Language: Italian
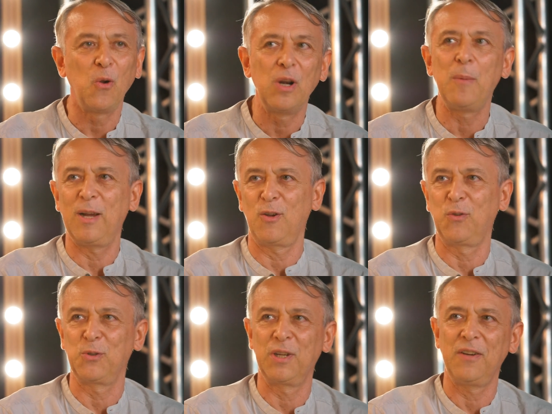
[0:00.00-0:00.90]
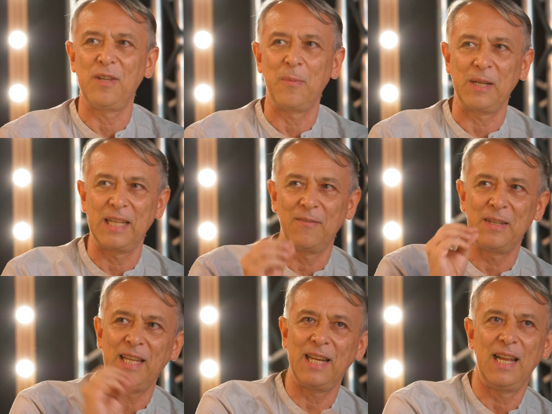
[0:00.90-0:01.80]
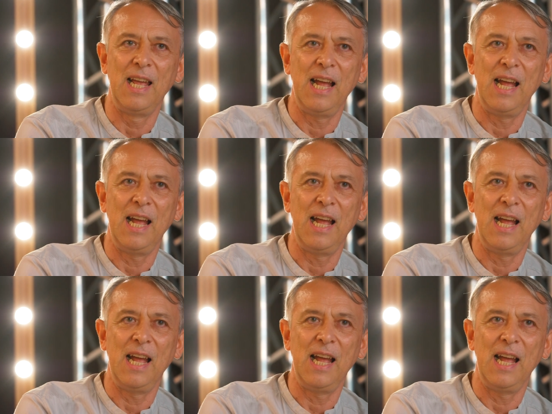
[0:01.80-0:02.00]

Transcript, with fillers: con la macrofotografia per andare a vedere